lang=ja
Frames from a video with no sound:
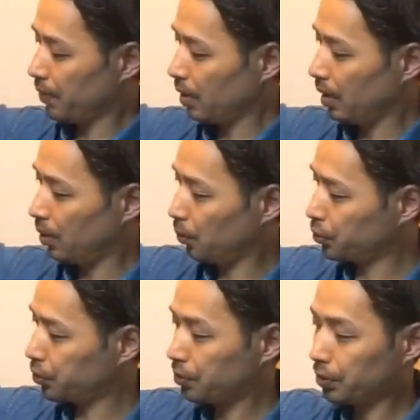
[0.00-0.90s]
えー、
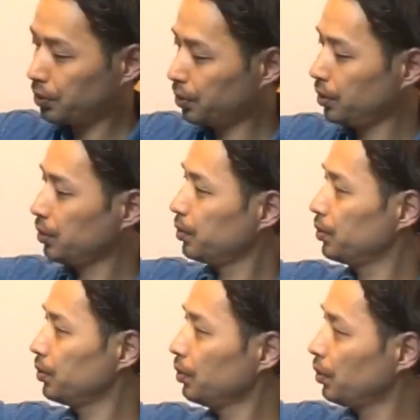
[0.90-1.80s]

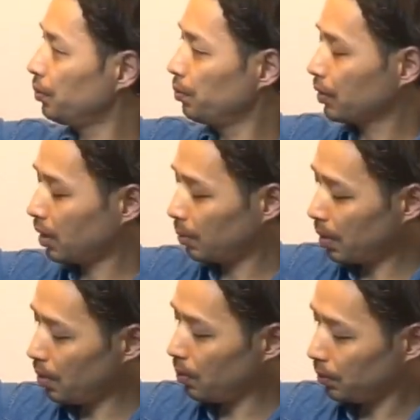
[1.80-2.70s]
オシュコシュの
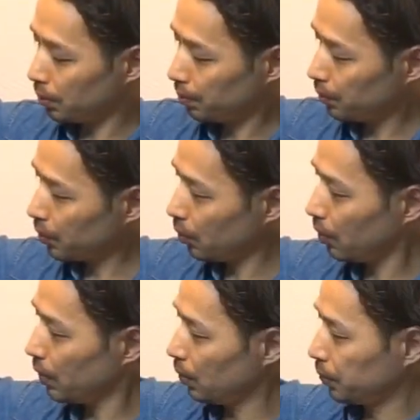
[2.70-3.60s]
カバーオール。これ
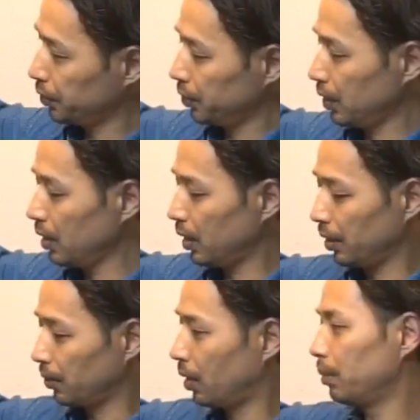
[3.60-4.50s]
はろくじゅうねんだ
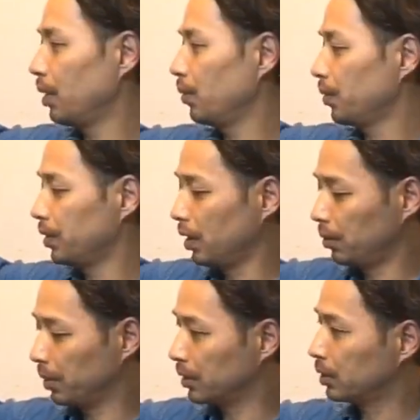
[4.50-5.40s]
いのカバーオールにな
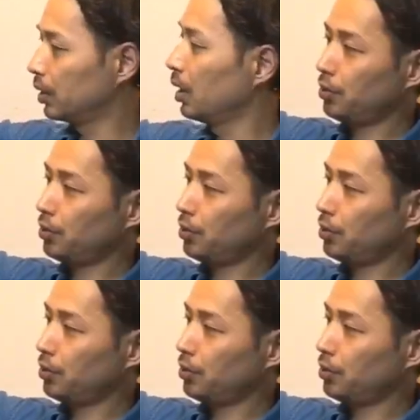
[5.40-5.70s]
ります。